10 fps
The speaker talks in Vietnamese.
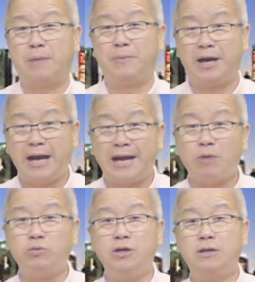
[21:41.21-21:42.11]
nằm ngay
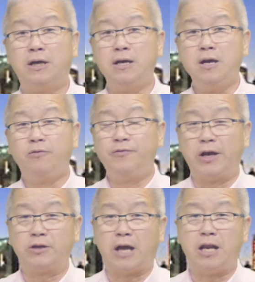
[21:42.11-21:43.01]
góc đường nữa, quý
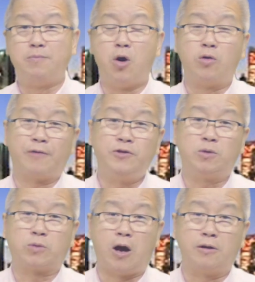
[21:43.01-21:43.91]
vị có thể đi bộ ra Phước
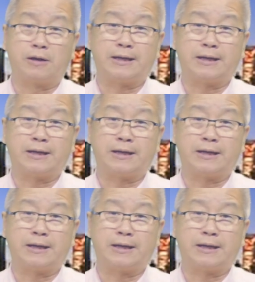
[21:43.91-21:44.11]
Đồng Thọ được.